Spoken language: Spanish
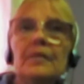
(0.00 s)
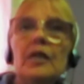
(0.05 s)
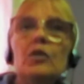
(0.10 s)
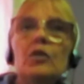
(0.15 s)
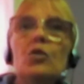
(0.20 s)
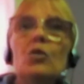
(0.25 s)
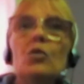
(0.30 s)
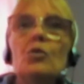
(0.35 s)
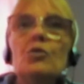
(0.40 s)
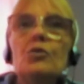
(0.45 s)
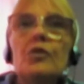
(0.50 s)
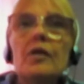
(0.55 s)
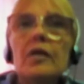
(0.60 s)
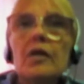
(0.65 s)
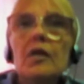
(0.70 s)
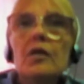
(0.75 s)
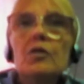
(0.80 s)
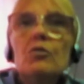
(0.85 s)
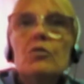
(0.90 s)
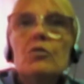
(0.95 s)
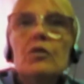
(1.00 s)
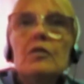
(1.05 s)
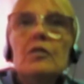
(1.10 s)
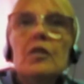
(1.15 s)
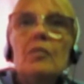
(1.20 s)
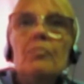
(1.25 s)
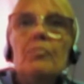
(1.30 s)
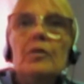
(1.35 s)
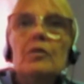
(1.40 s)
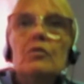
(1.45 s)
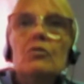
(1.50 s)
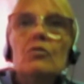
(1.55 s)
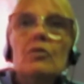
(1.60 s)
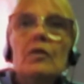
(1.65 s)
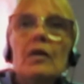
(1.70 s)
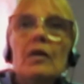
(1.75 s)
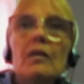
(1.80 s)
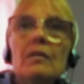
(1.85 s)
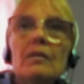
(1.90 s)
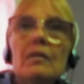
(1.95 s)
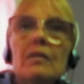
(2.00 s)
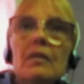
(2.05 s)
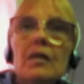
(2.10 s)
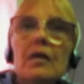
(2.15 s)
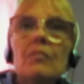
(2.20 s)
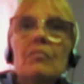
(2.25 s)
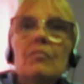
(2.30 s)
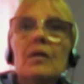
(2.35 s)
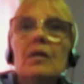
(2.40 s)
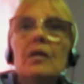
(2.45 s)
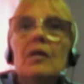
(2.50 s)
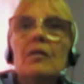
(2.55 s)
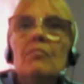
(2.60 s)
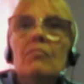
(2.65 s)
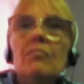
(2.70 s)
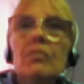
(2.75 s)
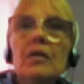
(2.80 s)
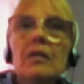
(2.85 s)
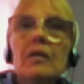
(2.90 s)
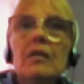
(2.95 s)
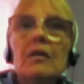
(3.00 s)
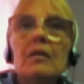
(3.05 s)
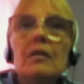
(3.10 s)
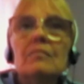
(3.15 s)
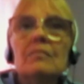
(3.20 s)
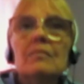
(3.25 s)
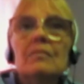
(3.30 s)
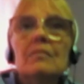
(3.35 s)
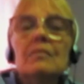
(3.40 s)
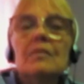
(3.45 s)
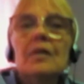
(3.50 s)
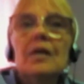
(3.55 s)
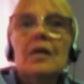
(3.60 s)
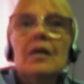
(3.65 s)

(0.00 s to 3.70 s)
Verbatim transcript: y todos aquellos que estas personas temen, envidian,